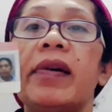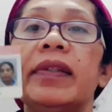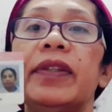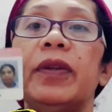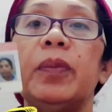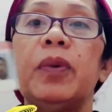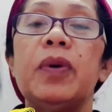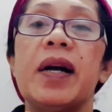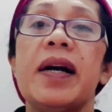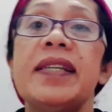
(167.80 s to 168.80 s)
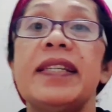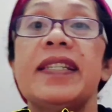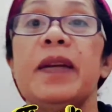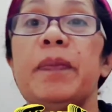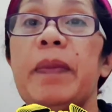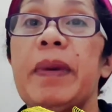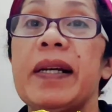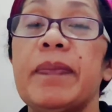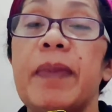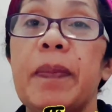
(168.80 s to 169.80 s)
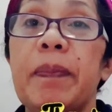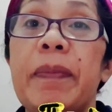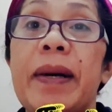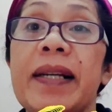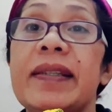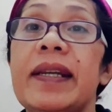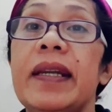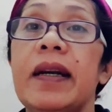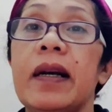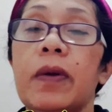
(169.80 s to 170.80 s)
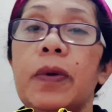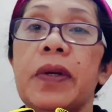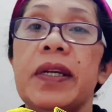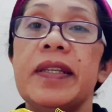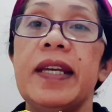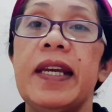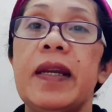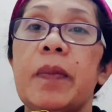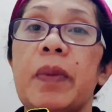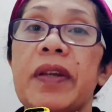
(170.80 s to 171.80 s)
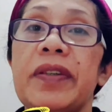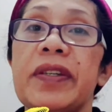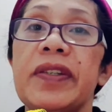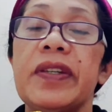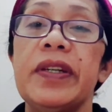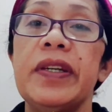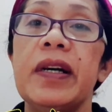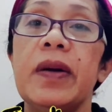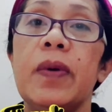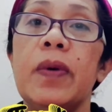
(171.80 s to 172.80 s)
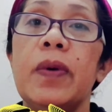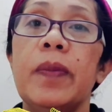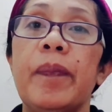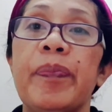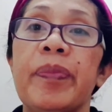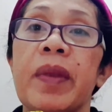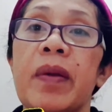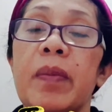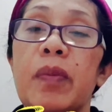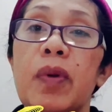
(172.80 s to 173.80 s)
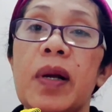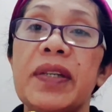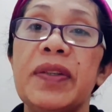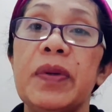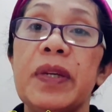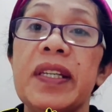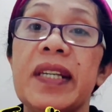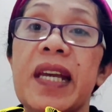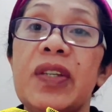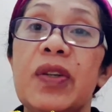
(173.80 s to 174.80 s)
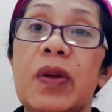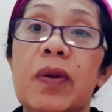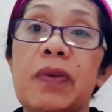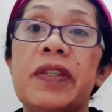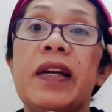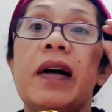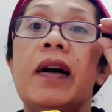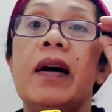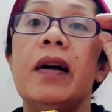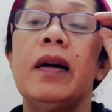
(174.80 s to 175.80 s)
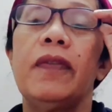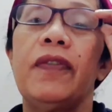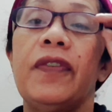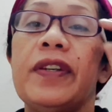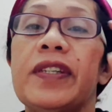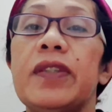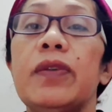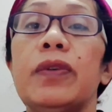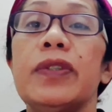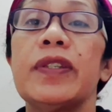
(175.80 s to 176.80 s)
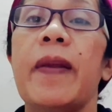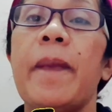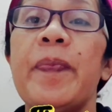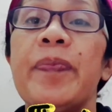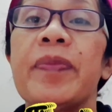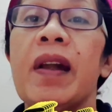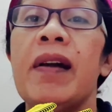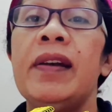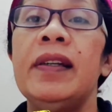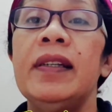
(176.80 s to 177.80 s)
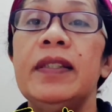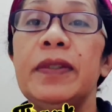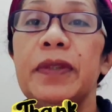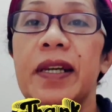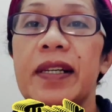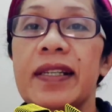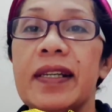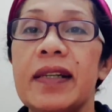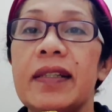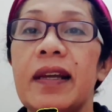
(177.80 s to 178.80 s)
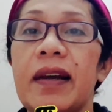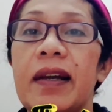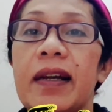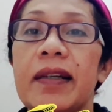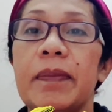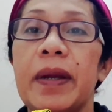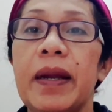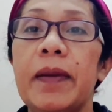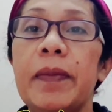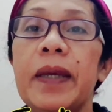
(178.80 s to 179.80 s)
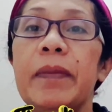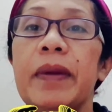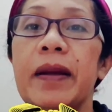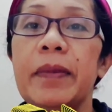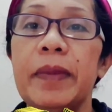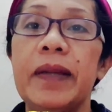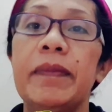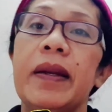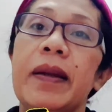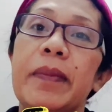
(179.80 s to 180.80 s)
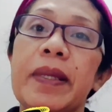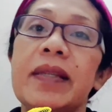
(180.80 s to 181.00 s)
So bukas nagpabak magpabaksin ako kasi nagpa-register na ako. Bukas yung schedule ko sa first dose. So thanks God talaga. Maraming maraming maraming